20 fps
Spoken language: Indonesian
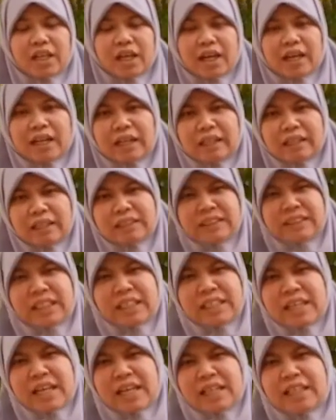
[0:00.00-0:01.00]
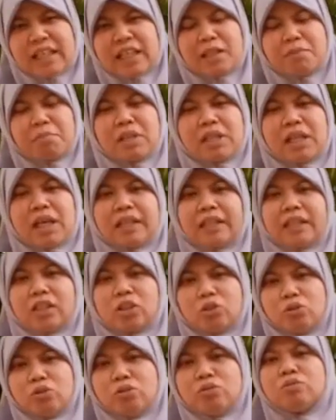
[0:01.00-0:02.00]
jika ada kejadian yang lebih dari
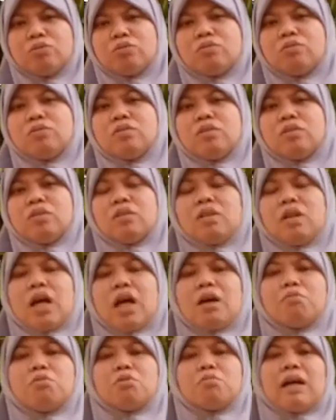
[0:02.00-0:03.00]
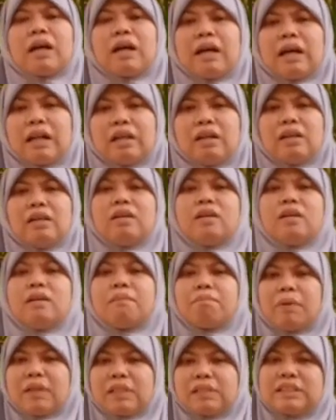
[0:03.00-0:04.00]
itu, Abu Bakar
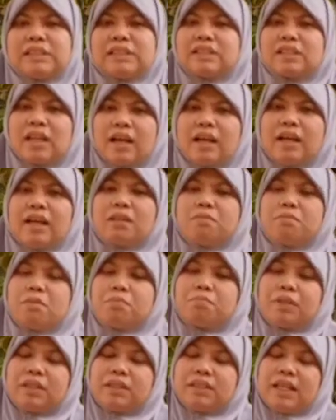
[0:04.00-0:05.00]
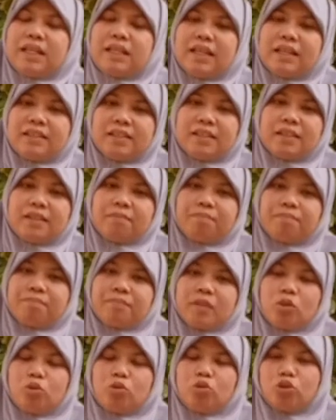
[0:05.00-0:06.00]
pasti sangat mempercayainya.
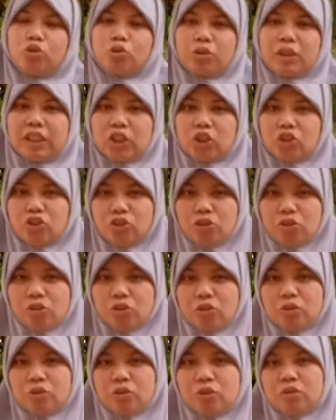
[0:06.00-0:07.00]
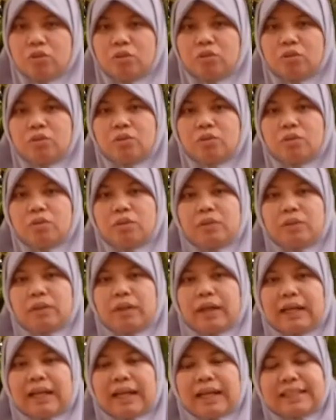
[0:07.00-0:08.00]
Untuk itu,
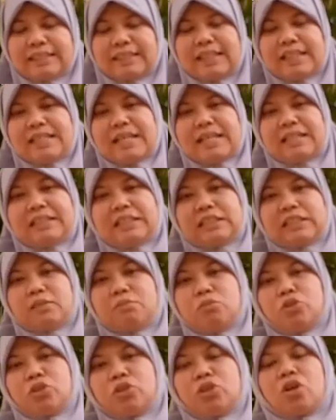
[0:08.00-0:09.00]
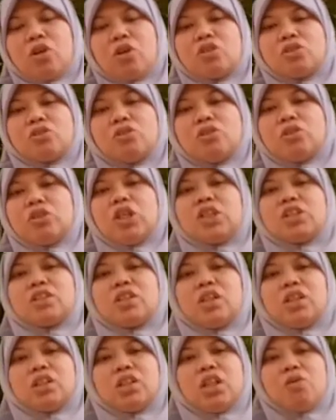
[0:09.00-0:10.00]
karena kejadian tersebut, Rasulullah
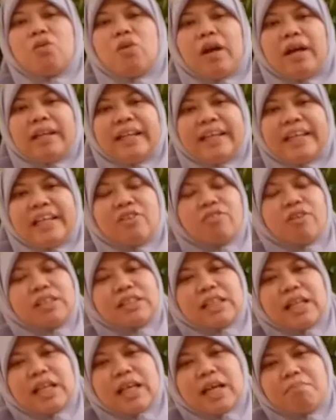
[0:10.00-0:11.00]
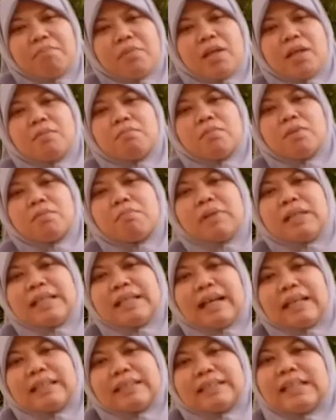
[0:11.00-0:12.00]
Shallallahu Alaihi Wasallam
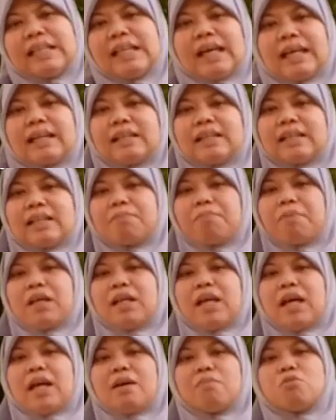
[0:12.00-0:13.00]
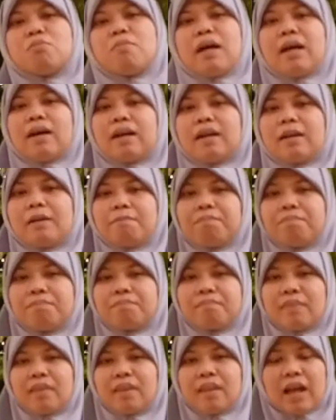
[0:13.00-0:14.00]
memberikan gelar kepada Abu Bakar.
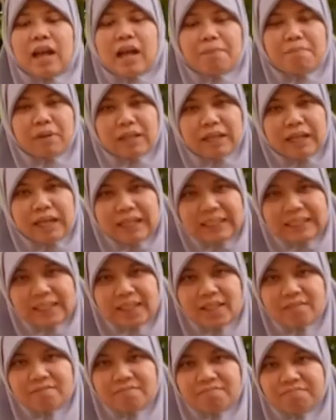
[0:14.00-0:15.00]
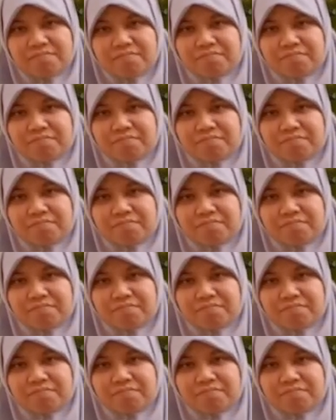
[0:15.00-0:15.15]
Apa gelarnya?